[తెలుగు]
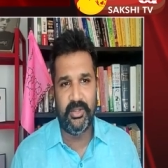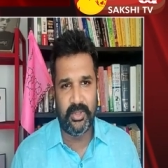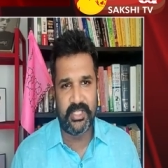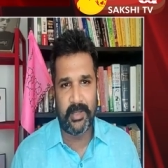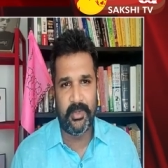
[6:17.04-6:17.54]

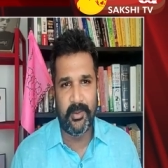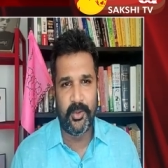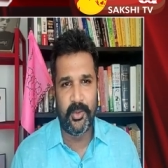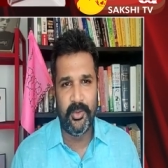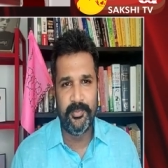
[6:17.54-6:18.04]
అవుతున్న
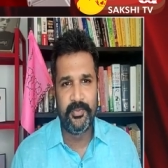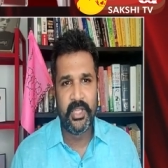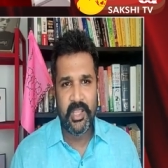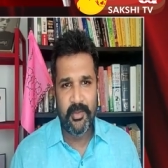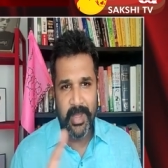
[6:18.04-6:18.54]
సమయంలో
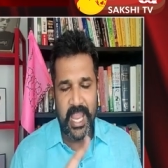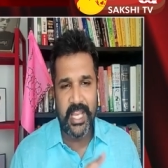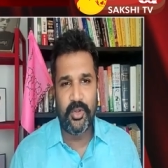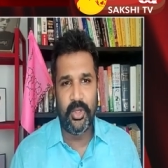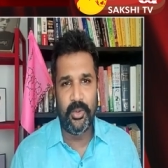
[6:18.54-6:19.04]

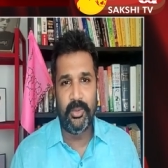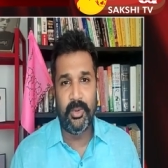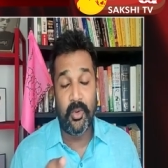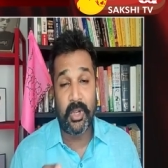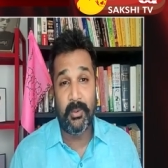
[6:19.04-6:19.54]
బ్యాంకుల
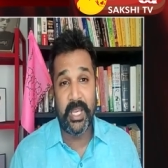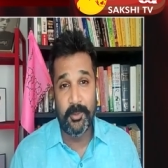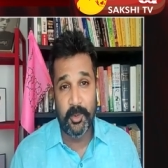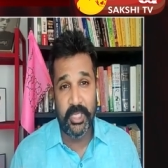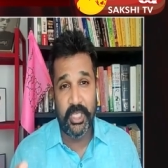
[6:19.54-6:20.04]

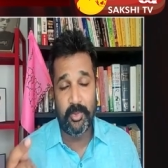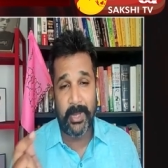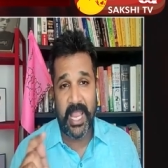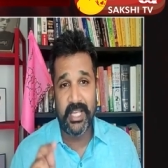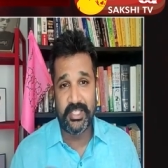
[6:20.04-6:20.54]
ఒకవైపు మీరు
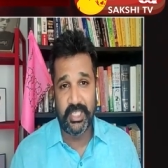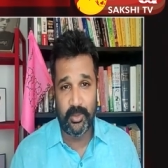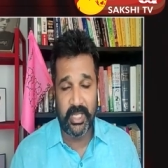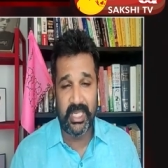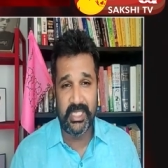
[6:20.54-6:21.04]
బ్యాంక్స్
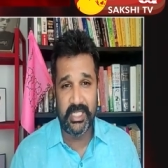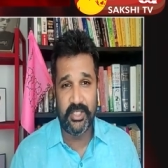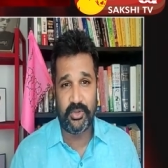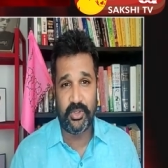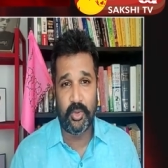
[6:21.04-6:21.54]
ని కూడా ఏం
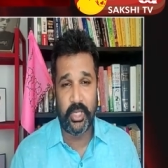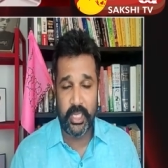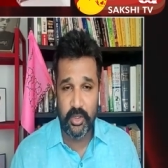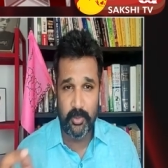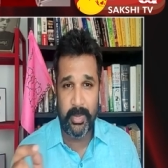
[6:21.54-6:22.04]
చేస్తున్నారు
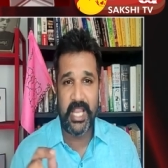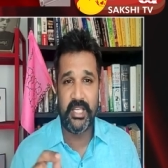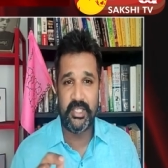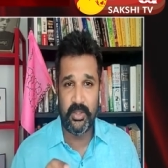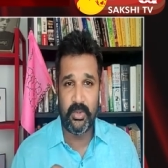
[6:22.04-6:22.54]
ఎన్నో
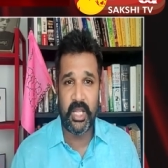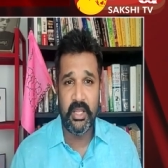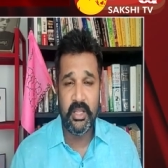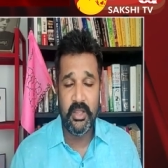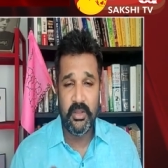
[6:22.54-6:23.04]
బ్యాంక్స్ ని
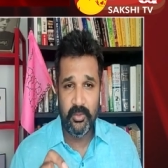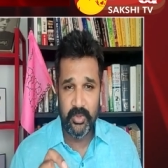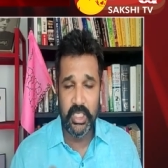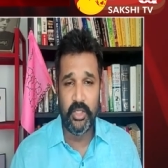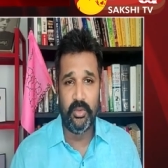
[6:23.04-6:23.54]
కూడా
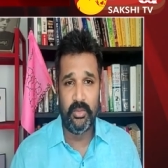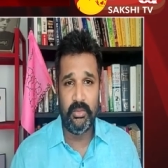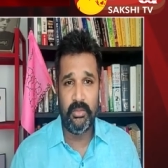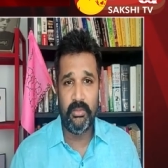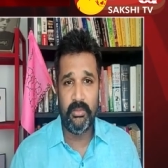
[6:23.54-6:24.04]
వీళ్ళు
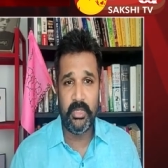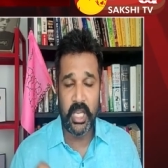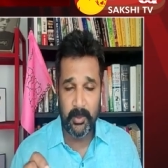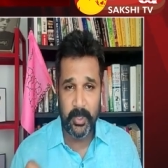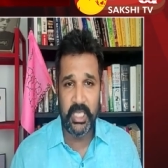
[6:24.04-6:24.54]

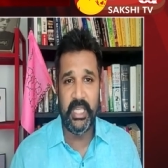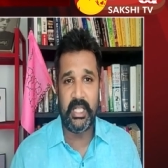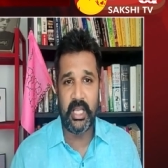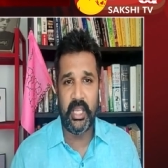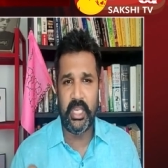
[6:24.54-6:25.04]

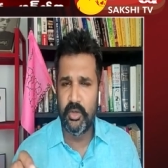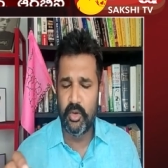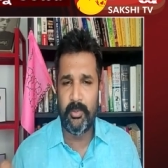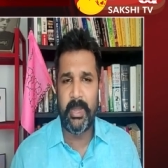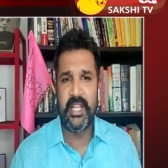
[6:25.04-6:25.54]
నడపలేక
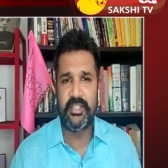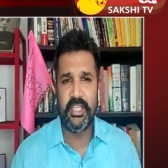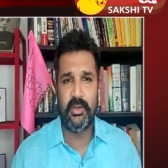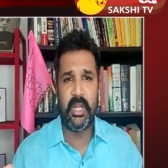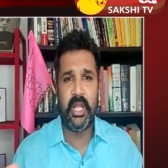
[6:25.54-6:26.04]
ఎన్నో
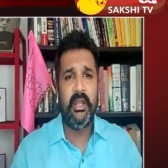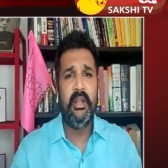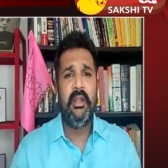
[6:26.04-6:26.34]
బ్యాంక్స్ ని కూడా